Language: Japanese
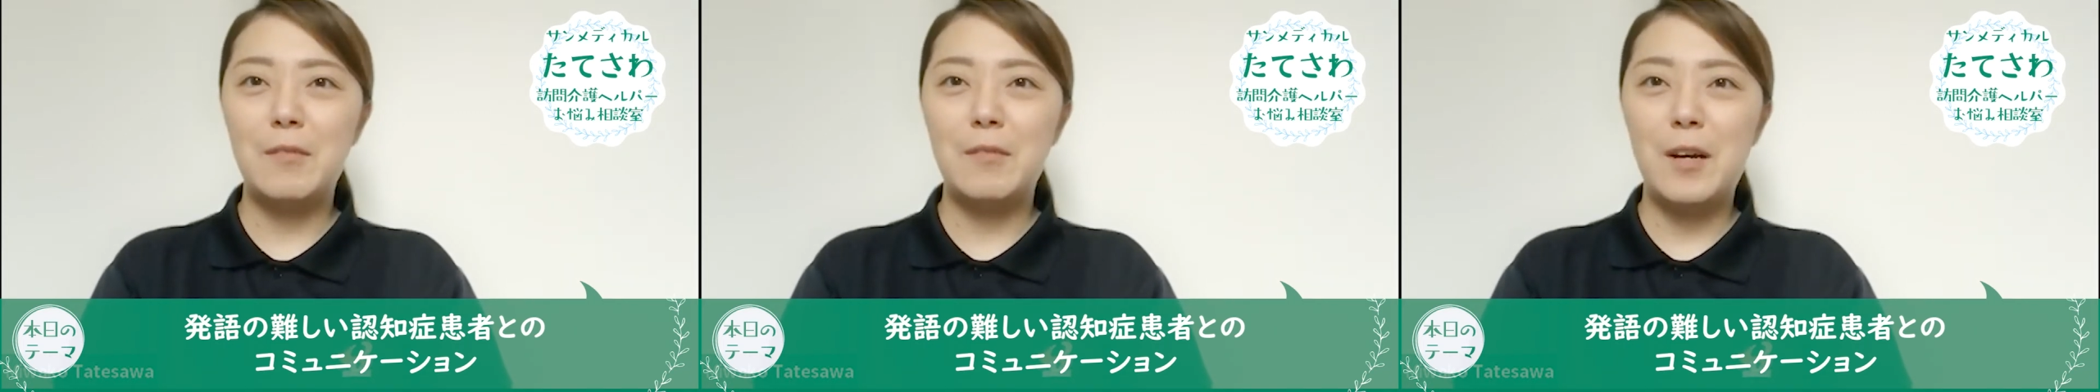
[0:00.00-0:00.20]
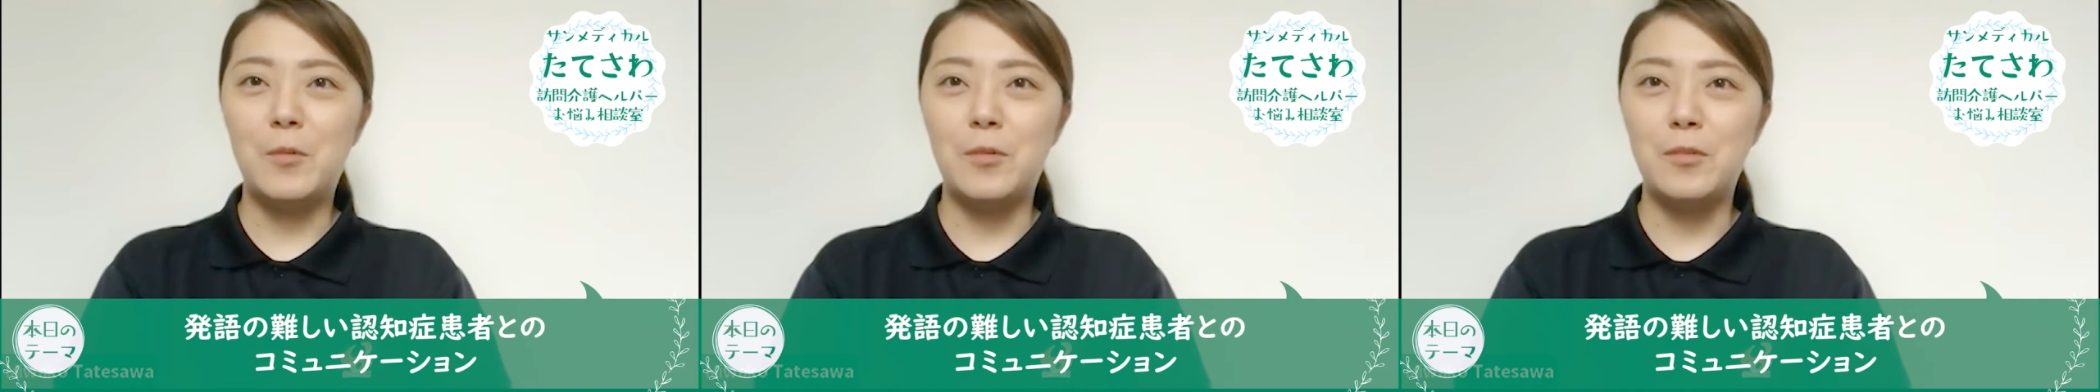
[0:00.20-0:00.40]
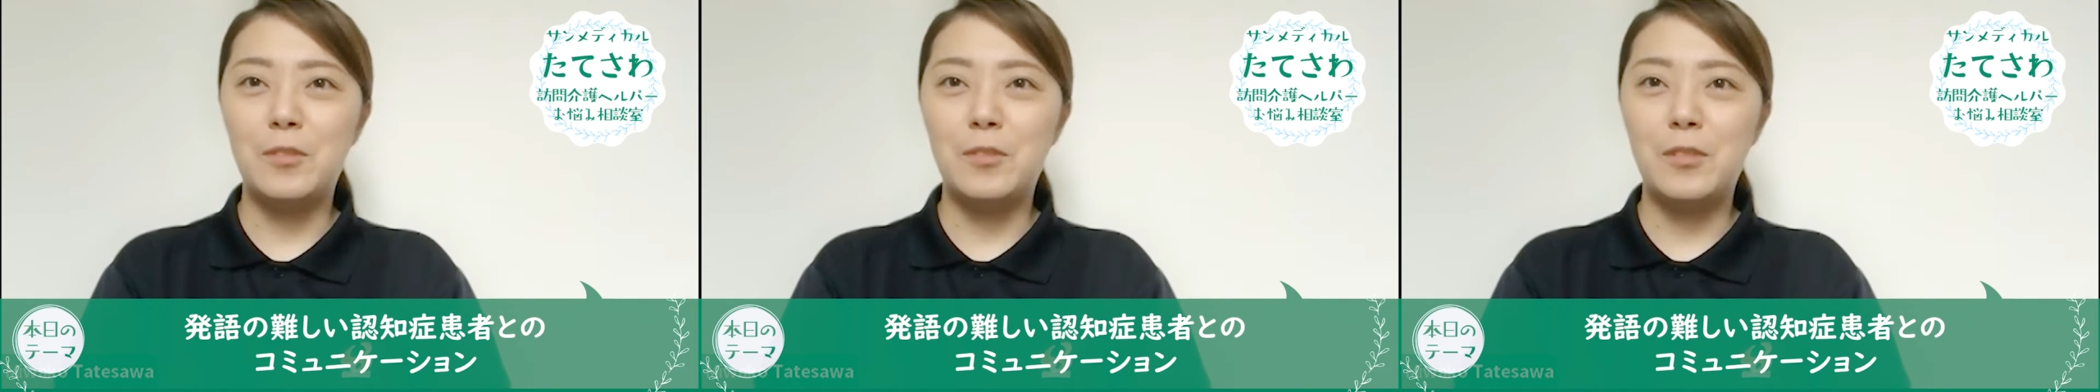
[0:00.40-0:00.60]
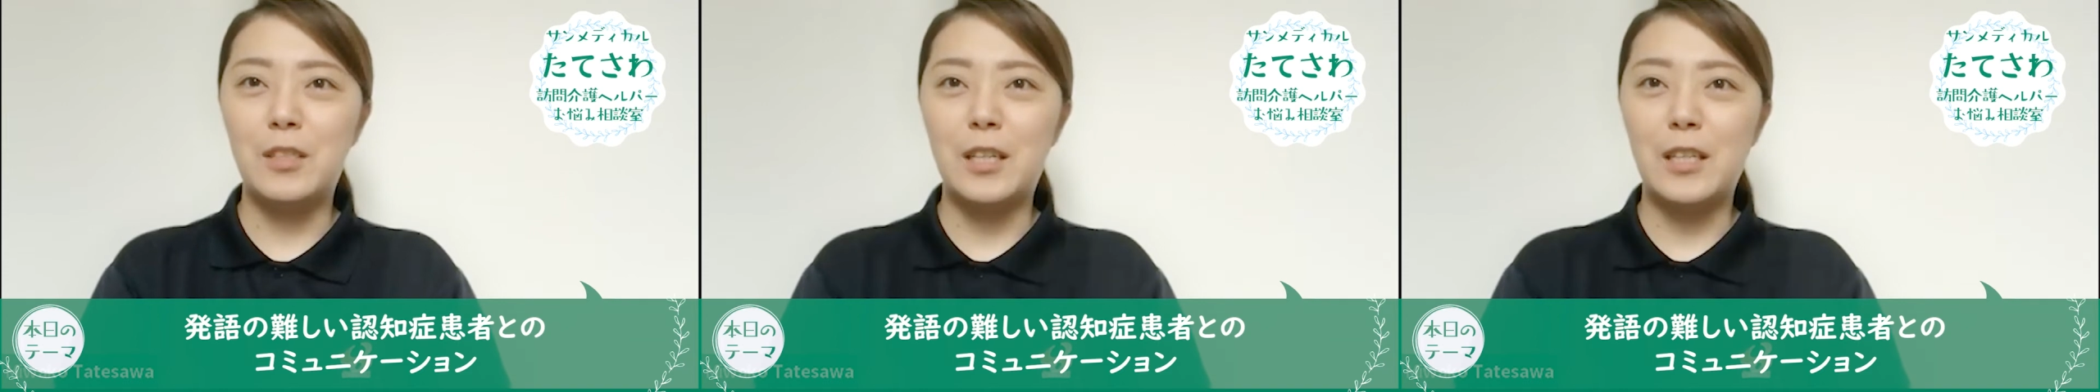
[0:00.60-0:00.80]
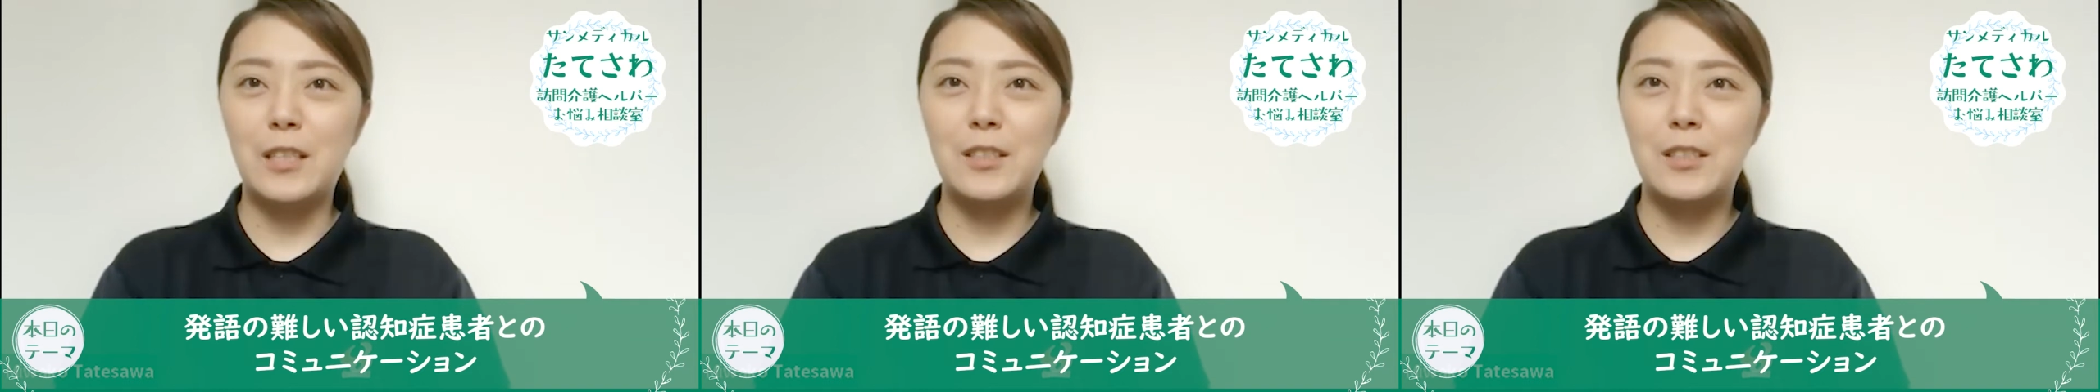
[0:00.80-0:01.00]
はもう本当
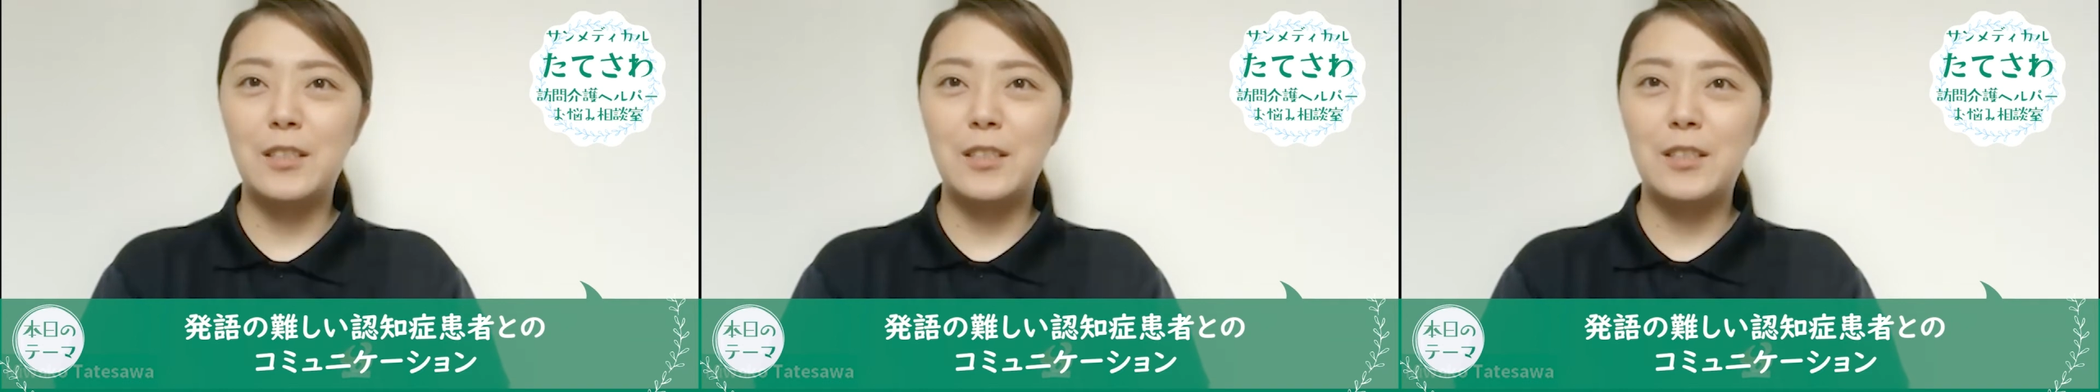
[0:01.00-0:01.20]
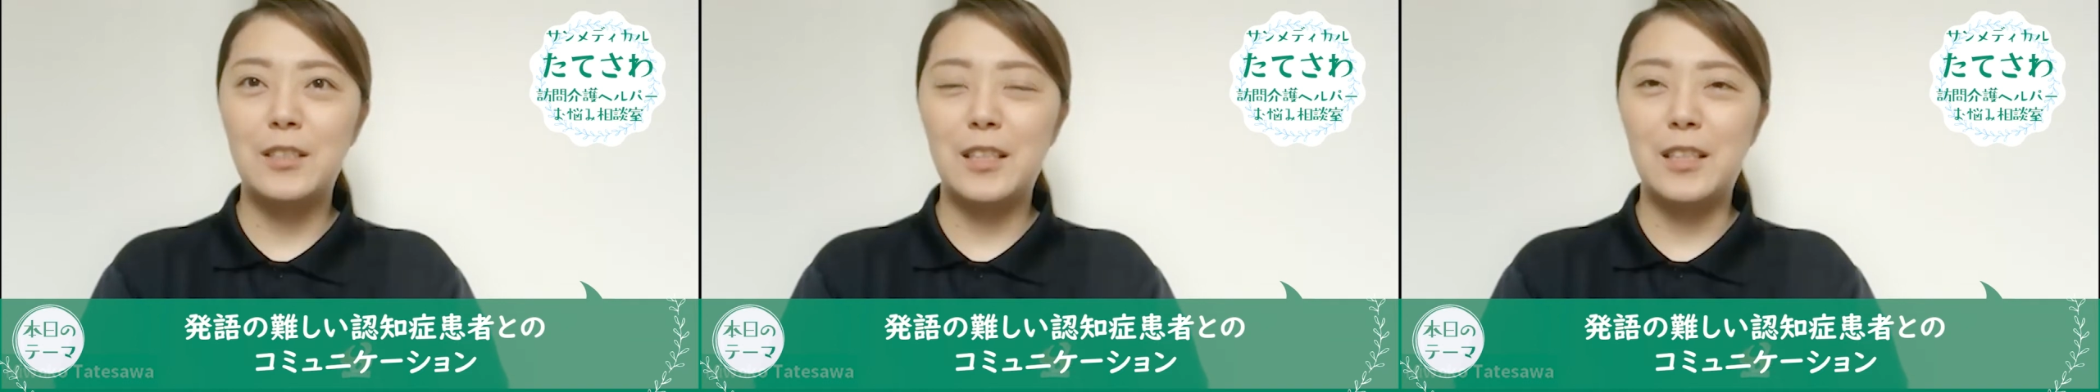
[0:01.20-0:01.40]
に単純